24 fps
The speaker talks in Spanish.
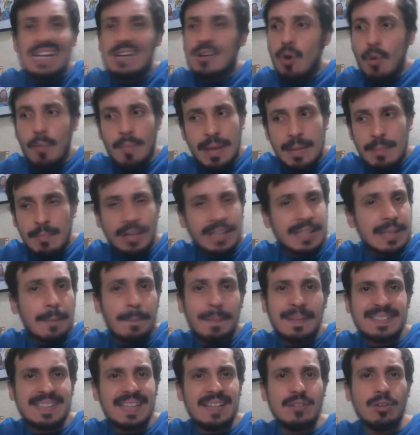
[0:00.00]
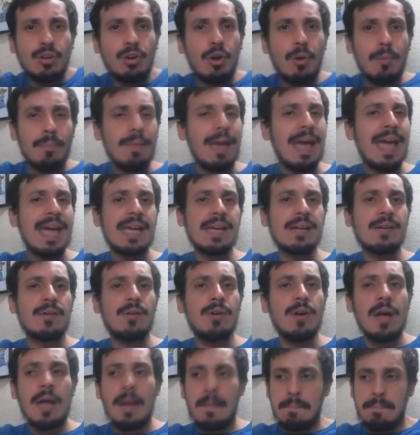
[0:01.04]
Y lo mismo está pasando con
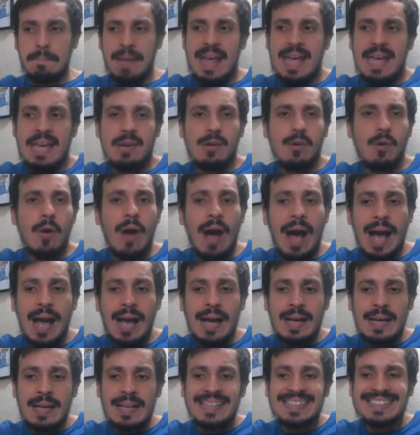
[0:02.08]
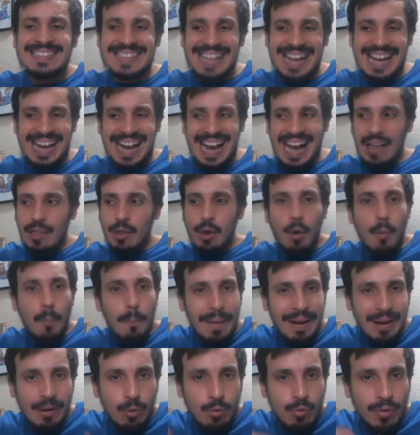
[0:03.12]
México. México ha sacado,
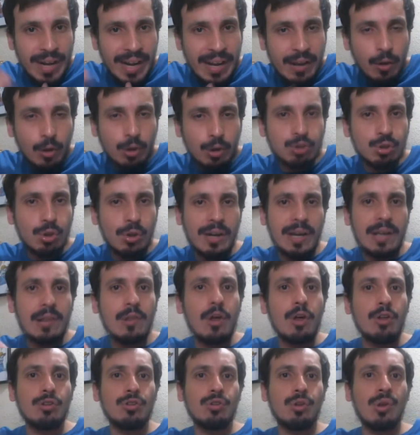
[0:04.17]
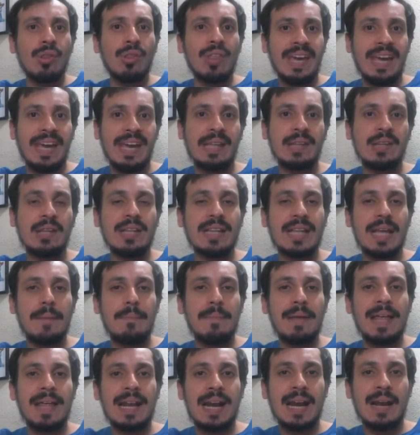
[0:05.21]
pero un negocio redondo de este
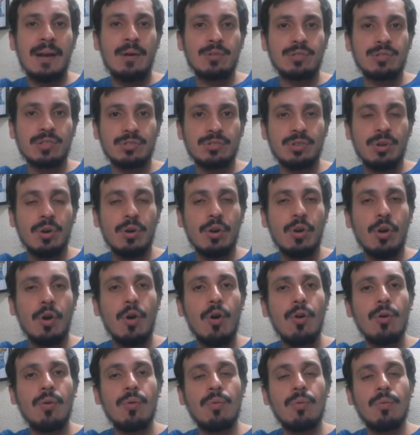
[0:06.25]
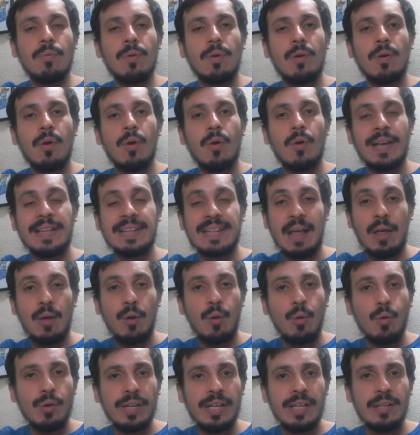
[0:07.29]
tema de la negociación con,
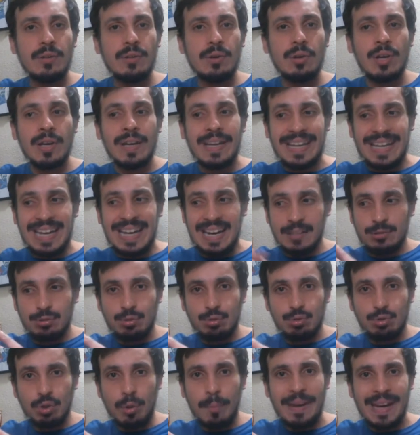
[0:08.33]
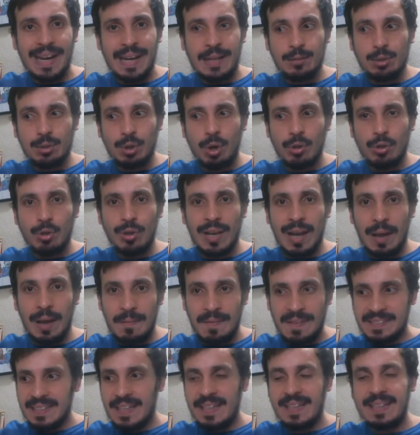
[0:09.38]
Estados Unidos y el asunto migratorio de las
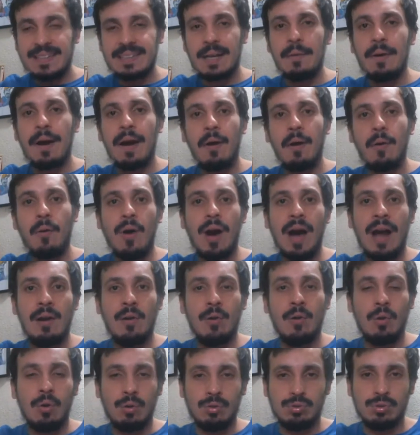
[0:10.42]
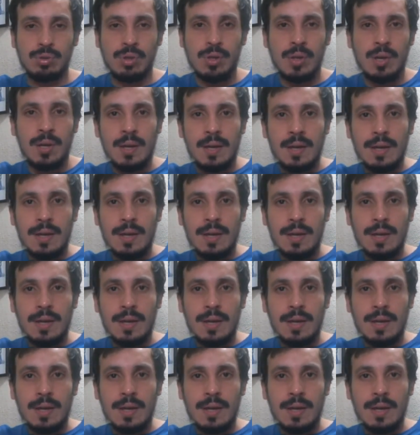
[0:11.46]
visas de trabajo a los